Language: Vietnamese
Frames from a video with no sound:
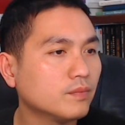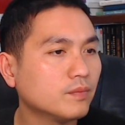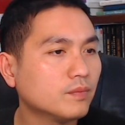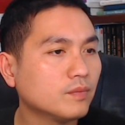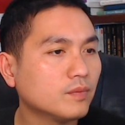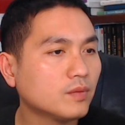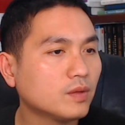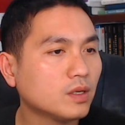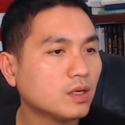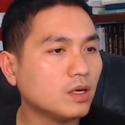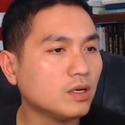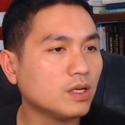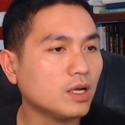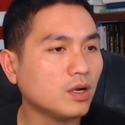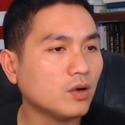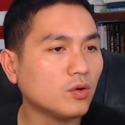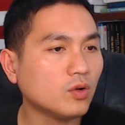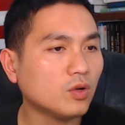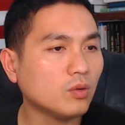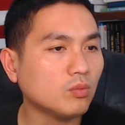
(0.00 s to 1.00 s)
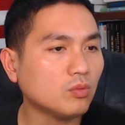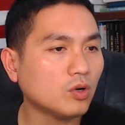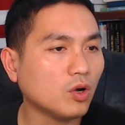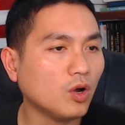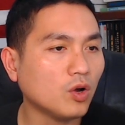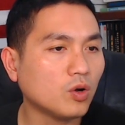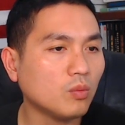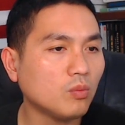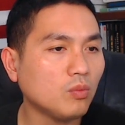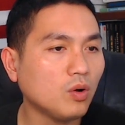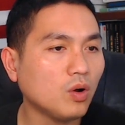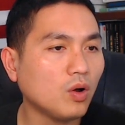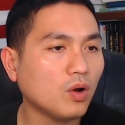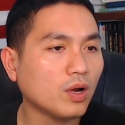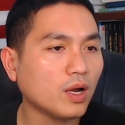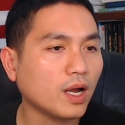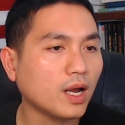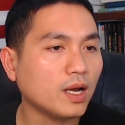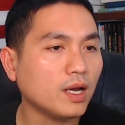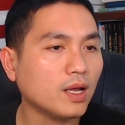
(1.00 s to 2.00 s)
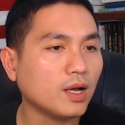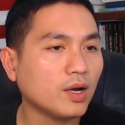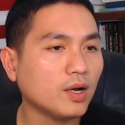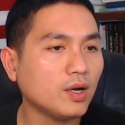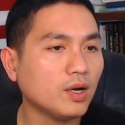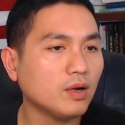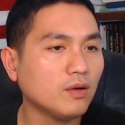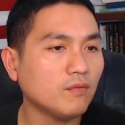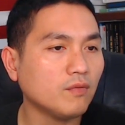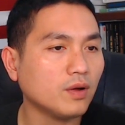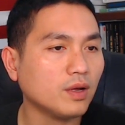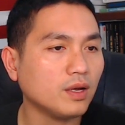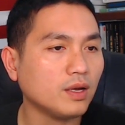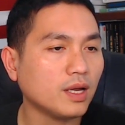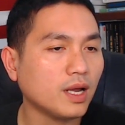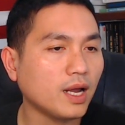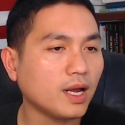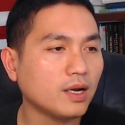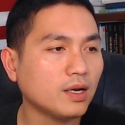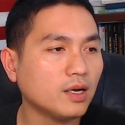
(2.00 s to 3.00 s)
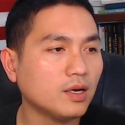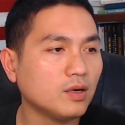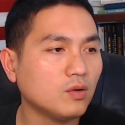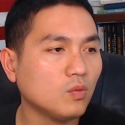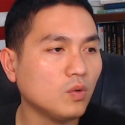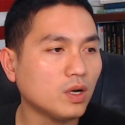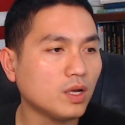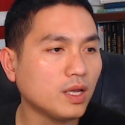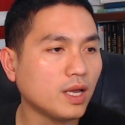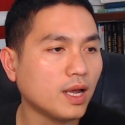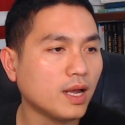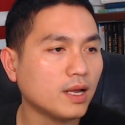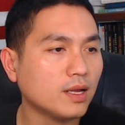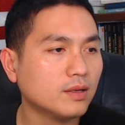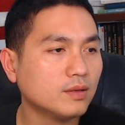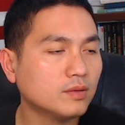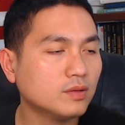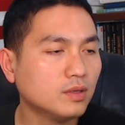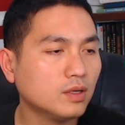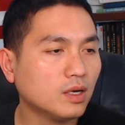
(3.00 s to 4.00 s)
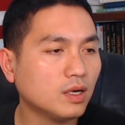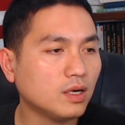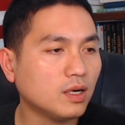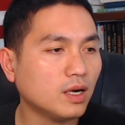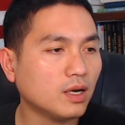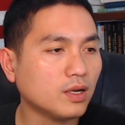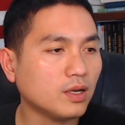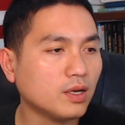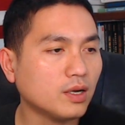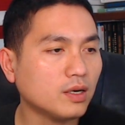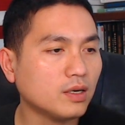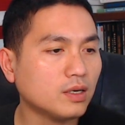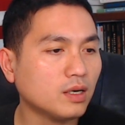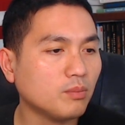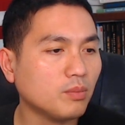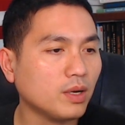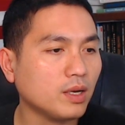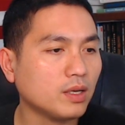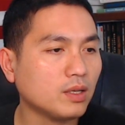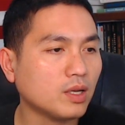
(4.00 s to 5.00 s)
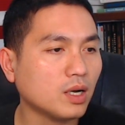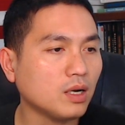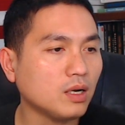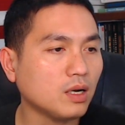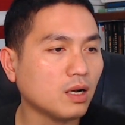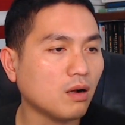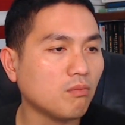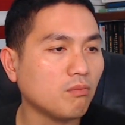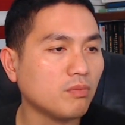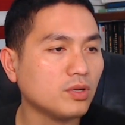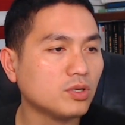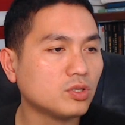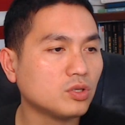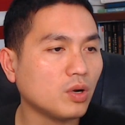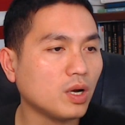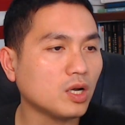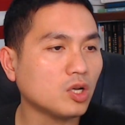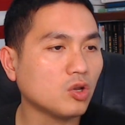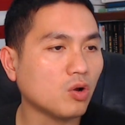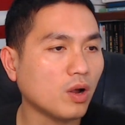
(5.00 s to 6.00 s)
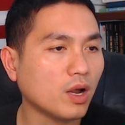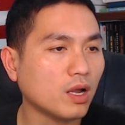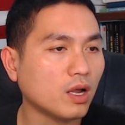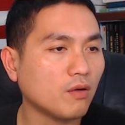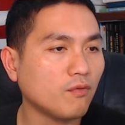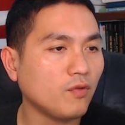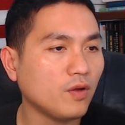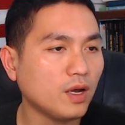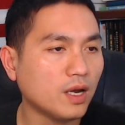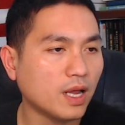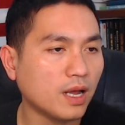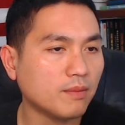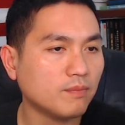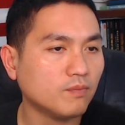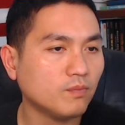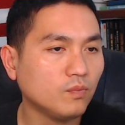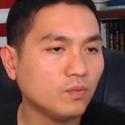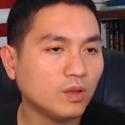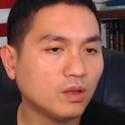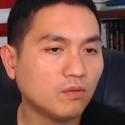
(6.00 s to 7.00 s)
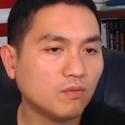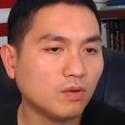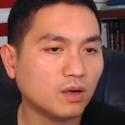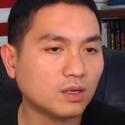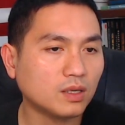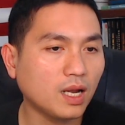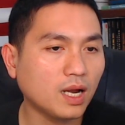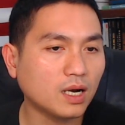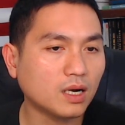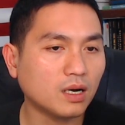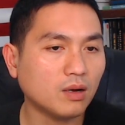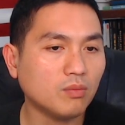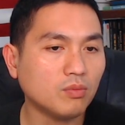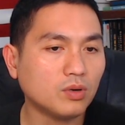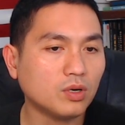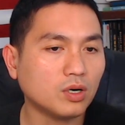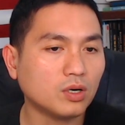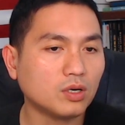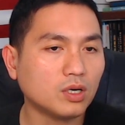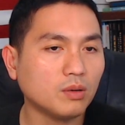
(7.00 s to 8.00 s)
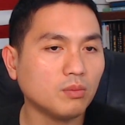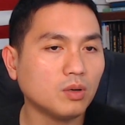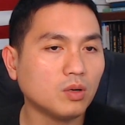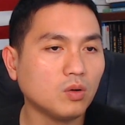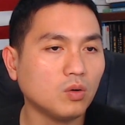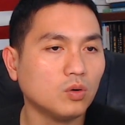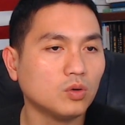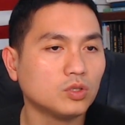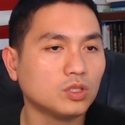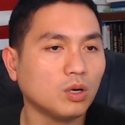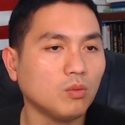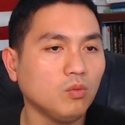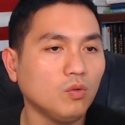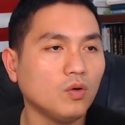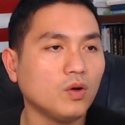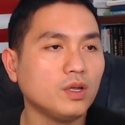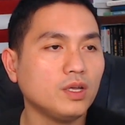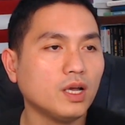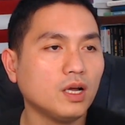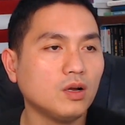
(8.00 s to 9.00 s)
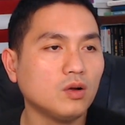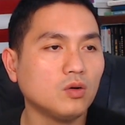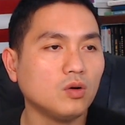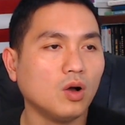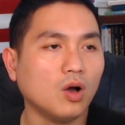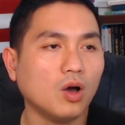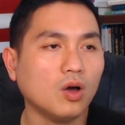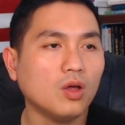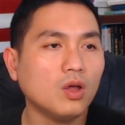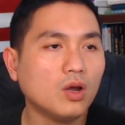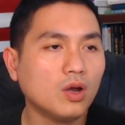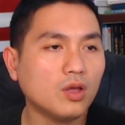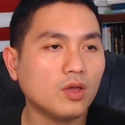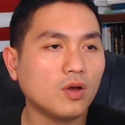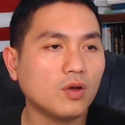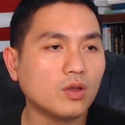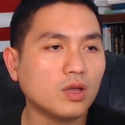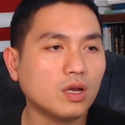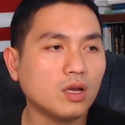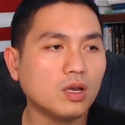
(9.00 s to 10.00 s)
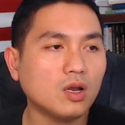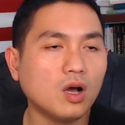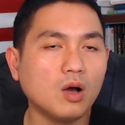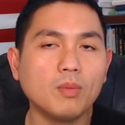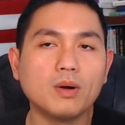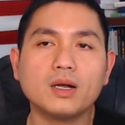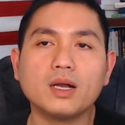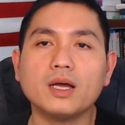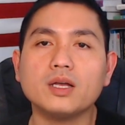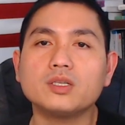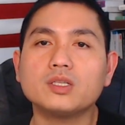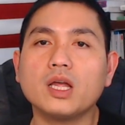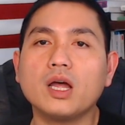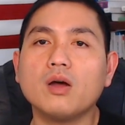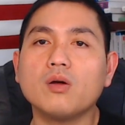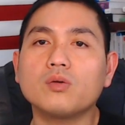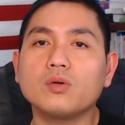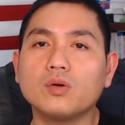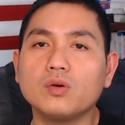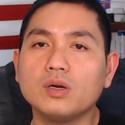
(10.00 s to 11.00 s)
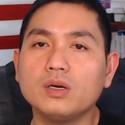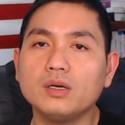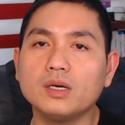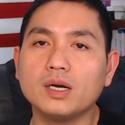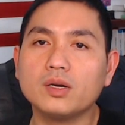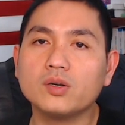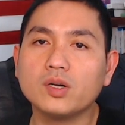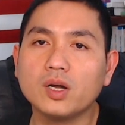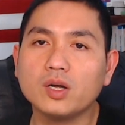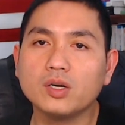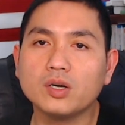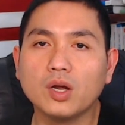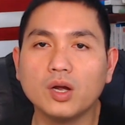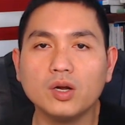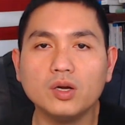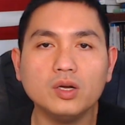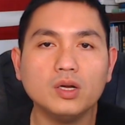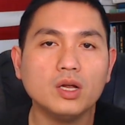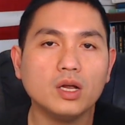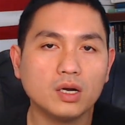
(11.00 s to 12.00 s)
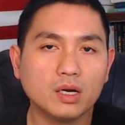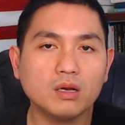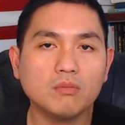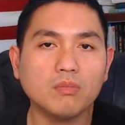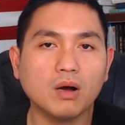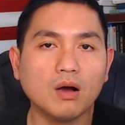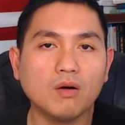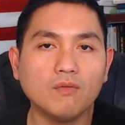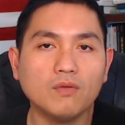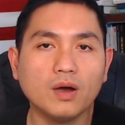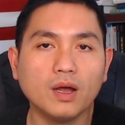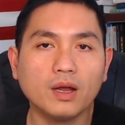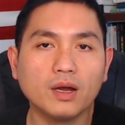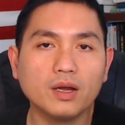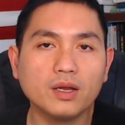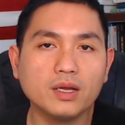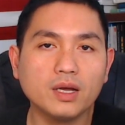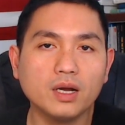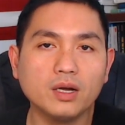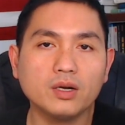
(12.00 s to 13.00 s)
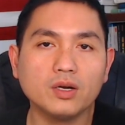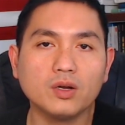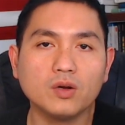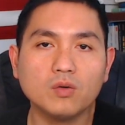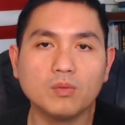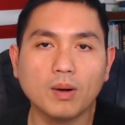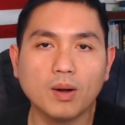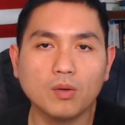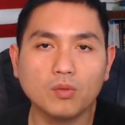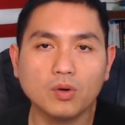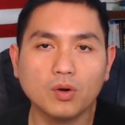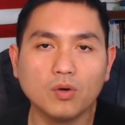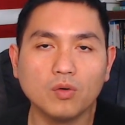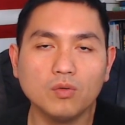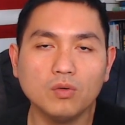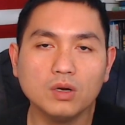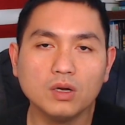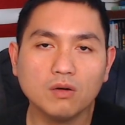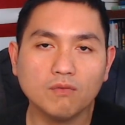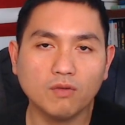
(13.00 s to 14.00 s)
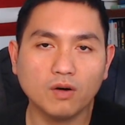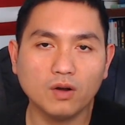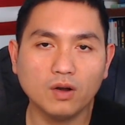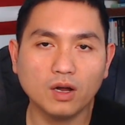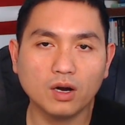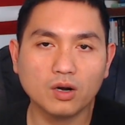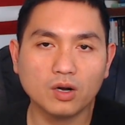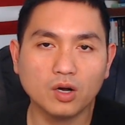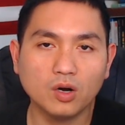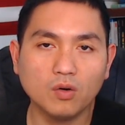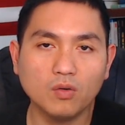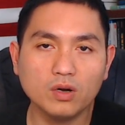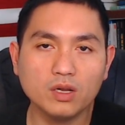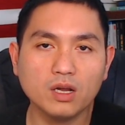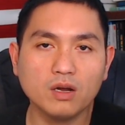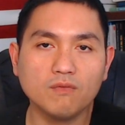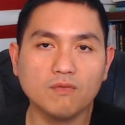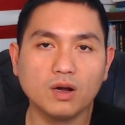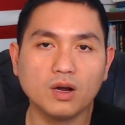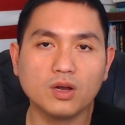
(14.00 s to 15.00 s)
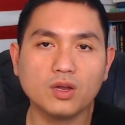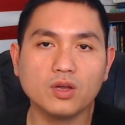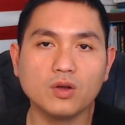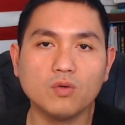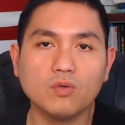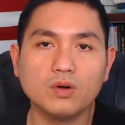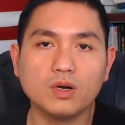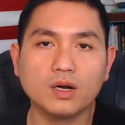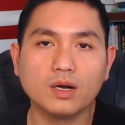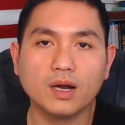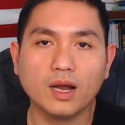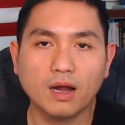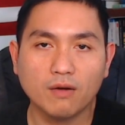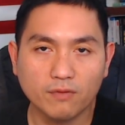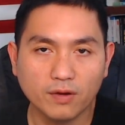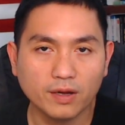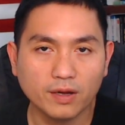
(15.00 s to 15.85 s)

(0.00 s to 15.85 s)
Cư dân của chúng tôi cũng lo ngại là cái đơn vị an ninh quốc gia gần như đã bị tấn công, bị xóa toàn ở phía Nam và tác động trực tiếp đến cuộc sống người dân của họ. Lý do chính đó mà tại sao tôi đứng ra tranh cử để bảo vệ cái giá trị của bảo thủ và lật đổ của nhân vật chủ tịch Hạ viện.